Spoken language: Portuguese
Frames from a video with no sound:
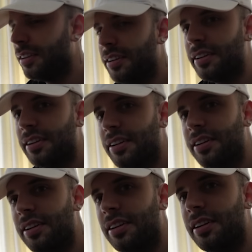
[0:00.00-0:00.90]
Que
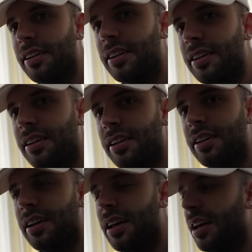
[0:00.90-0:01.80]
amarelo? o carro da Bia.
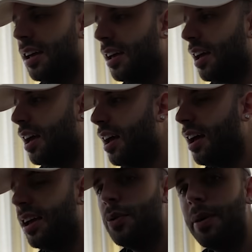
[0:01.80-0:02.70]

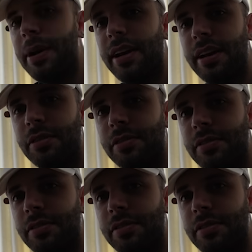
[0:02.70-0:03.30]
Ah, e o amarelo?